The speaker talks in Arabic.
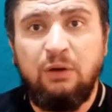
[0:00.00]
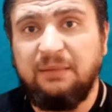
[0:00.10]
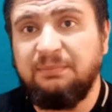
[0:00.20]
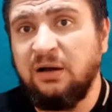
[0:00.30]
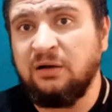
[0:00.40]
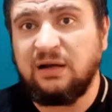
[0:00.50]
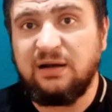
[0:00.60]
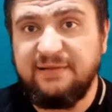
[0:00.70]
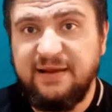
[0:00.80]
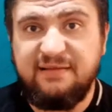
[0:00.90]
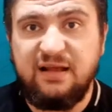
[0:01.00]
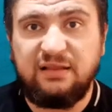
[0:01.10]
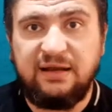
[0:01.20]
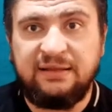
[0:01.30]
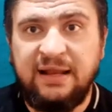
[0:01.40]
واحد من اكثر الناس اللي
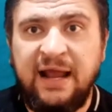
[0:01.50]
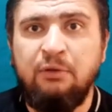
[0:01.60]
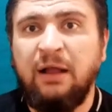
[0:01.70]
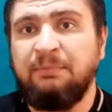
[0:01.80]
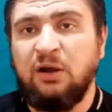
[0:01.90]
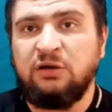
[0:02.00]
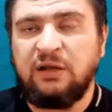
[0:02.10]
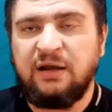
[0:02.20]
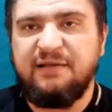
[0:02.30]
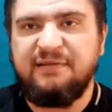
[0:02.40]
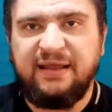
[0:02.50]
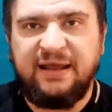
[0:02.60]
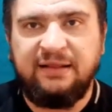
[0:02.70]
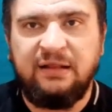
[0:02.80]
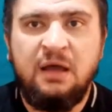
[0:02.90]
اساءت للنادي الاهلي واحد من اكثر الناس اللي
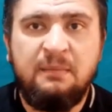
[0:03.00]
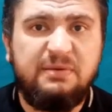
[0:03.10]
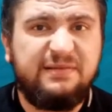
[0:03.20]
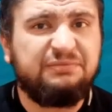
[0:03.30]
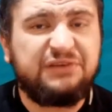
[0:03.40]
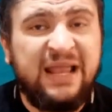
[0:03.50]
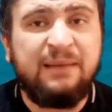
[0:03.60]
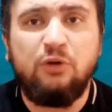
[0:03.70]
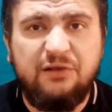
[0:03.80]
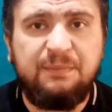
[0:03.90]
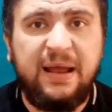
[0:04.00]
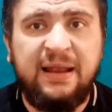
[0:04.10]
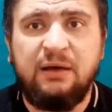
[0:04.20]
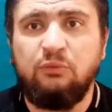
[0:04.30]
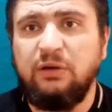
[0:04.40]
كانت ما بيسيبش اي مناسبه
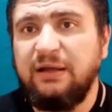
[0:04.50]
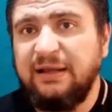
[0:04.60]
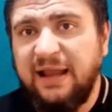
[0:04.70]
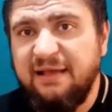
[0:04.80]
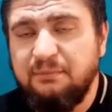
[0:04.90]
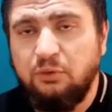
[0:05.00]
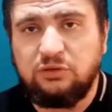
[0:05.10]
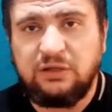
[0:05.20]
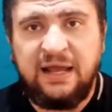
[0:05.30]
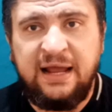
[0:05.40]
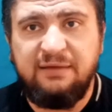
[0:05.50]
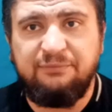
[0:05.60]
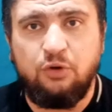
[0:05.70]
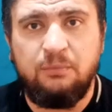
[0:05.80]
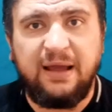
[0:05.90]
الا ولازم يحط الاهلي
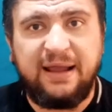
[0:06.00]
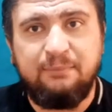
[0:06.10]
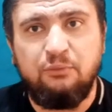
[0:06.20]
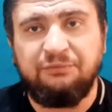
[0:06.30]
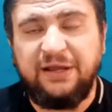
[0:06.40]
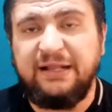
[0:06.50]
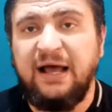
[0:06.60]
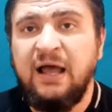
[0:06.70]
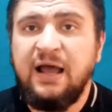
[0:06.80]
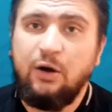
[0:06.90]
في جمله غير مفيده